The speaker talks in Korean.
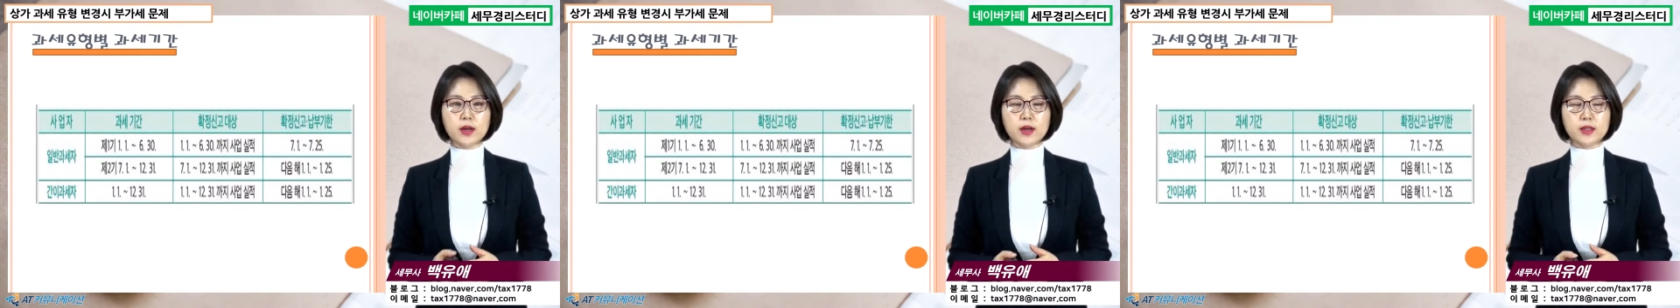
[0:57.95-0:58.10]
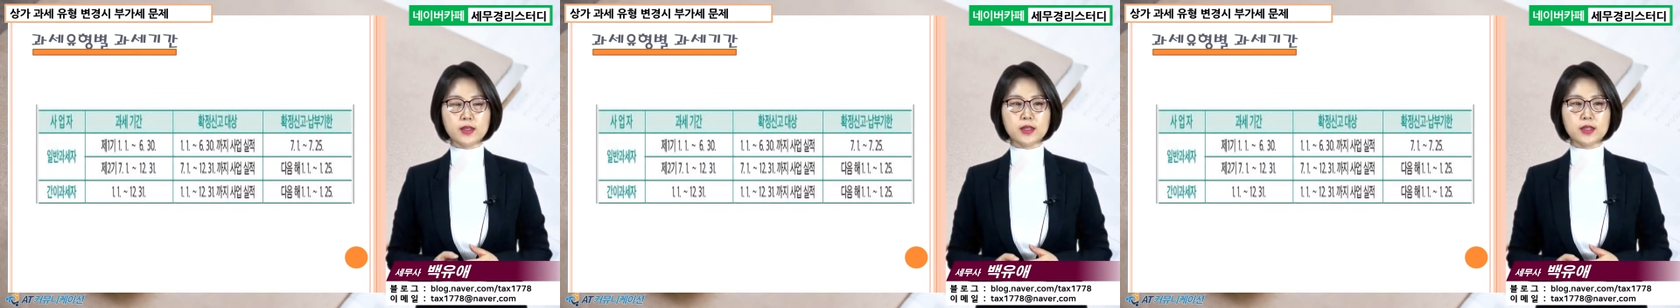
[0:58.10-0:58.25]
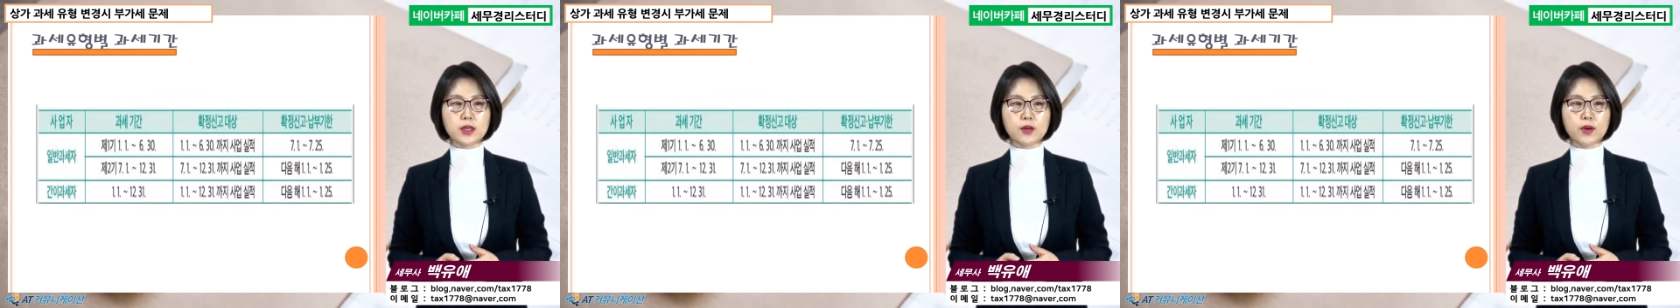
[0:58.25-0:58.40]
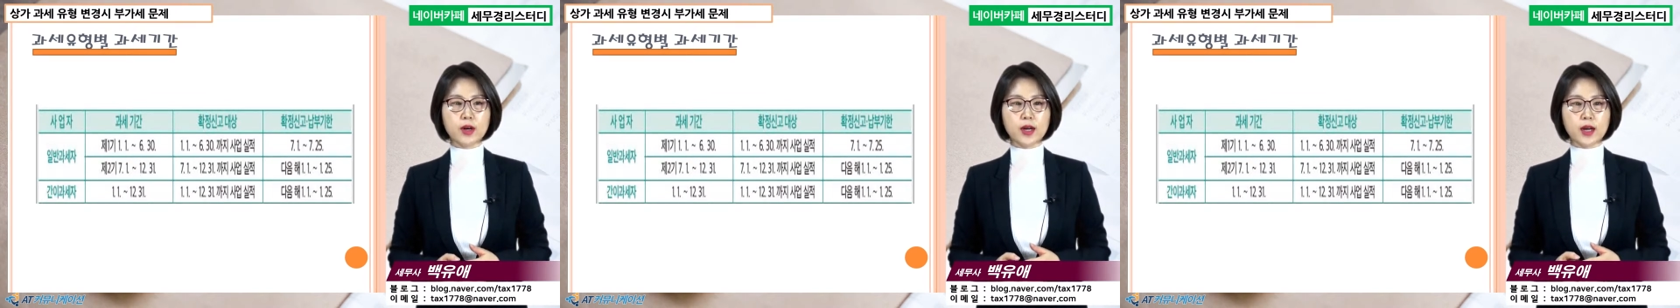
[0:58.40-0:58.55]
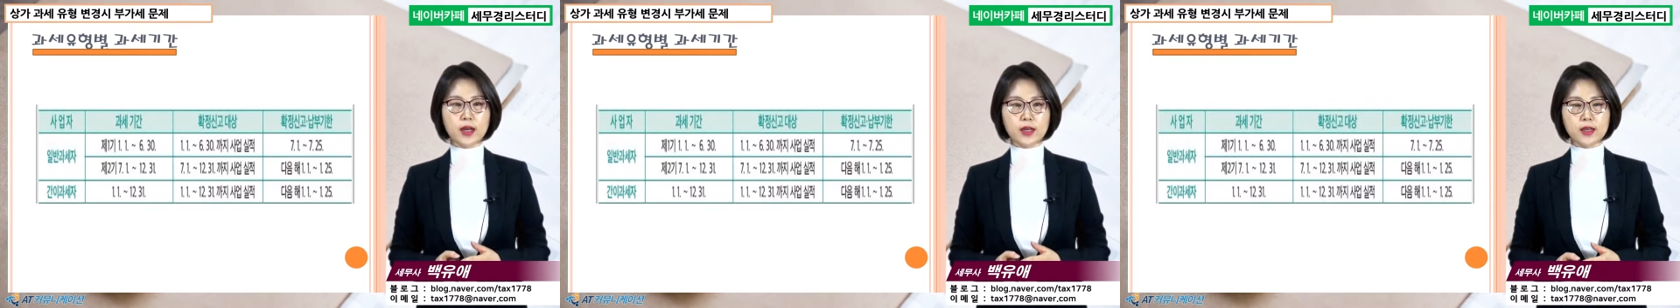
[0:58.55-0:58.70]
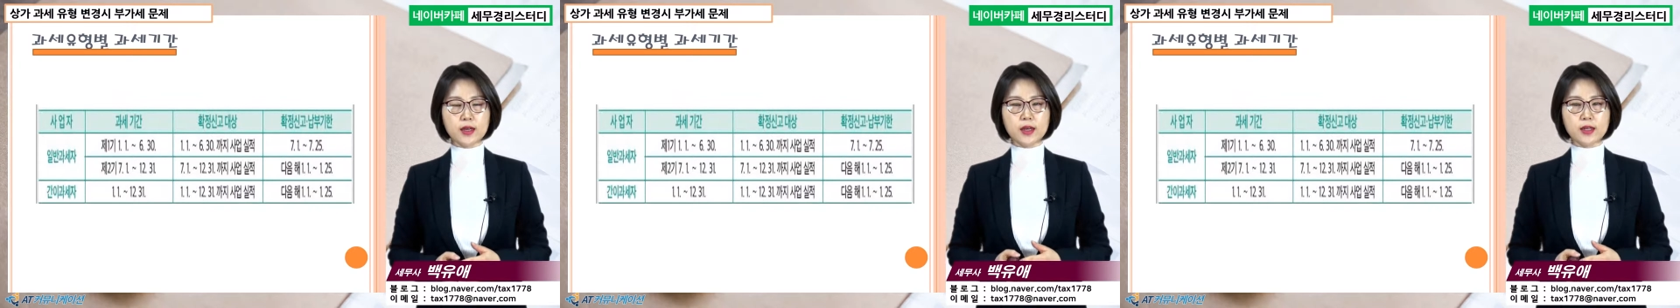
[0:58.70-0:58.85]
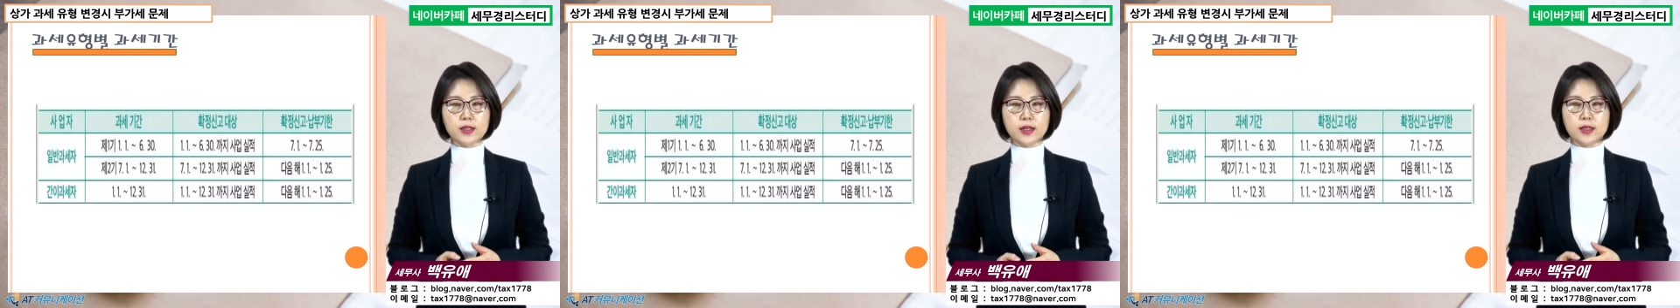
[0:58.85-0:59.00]
가세자와
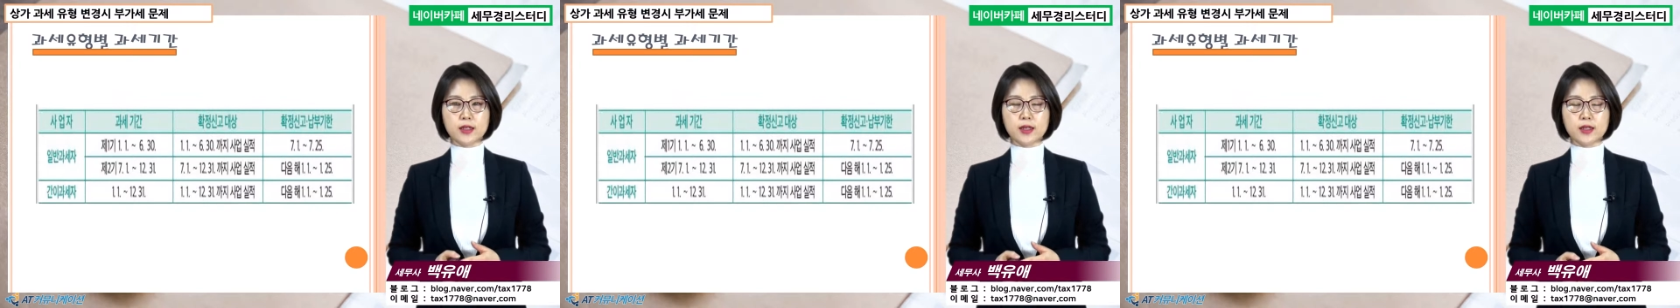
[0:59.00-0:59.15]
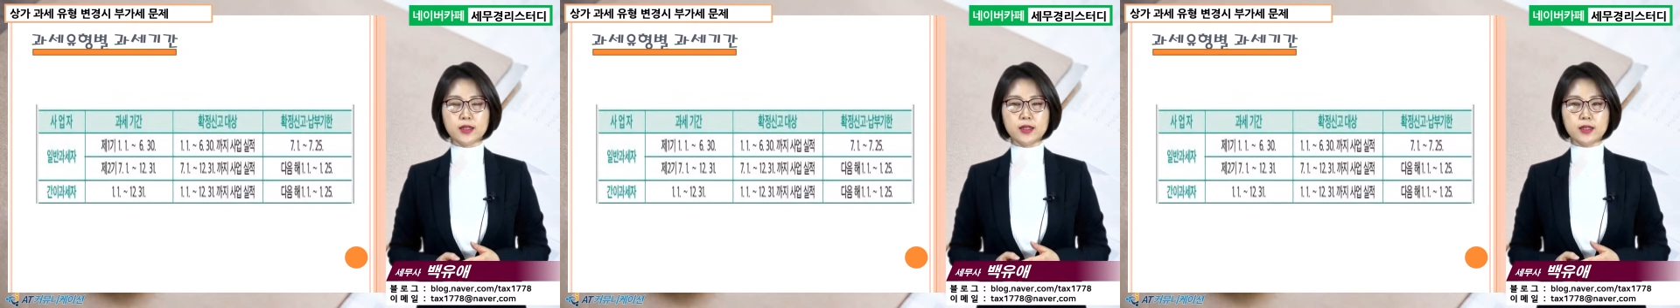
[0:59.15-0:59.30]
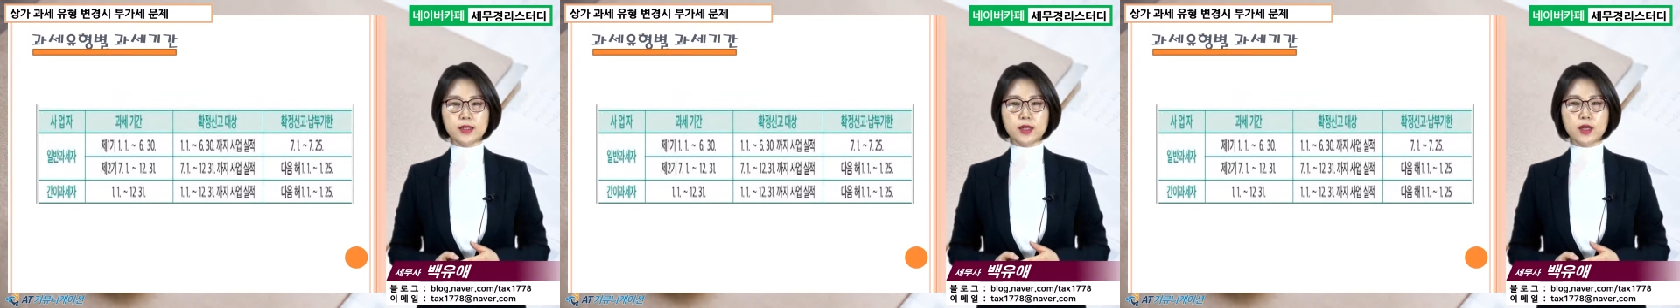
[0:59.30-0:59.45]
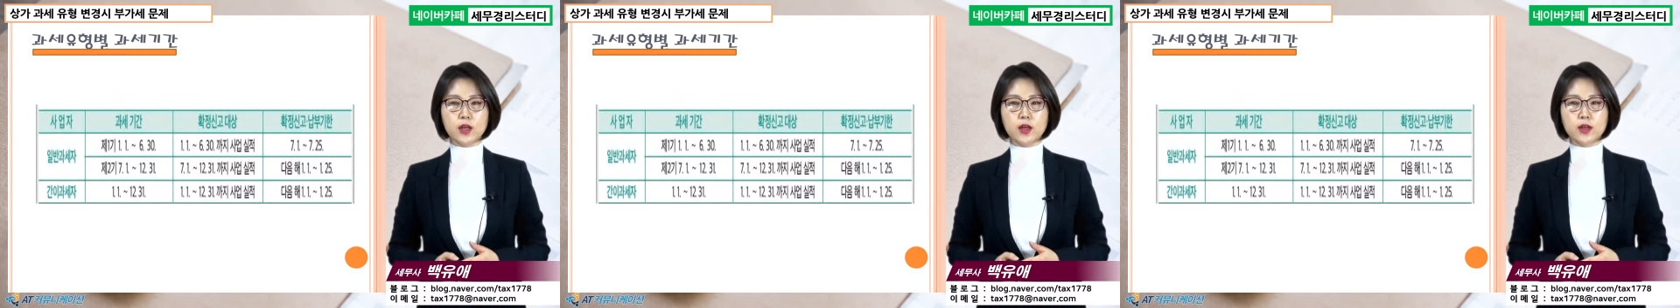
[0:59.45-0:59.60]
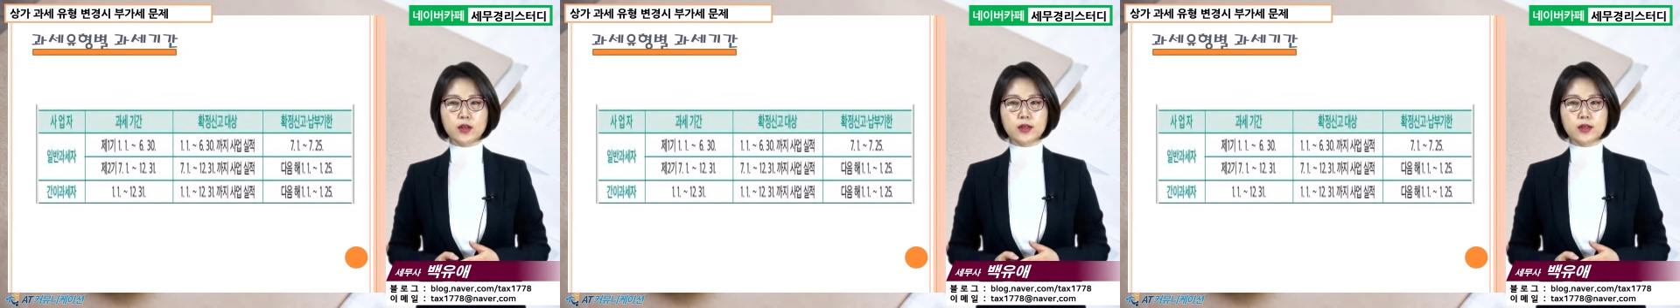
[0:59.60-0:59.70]
간이가세자는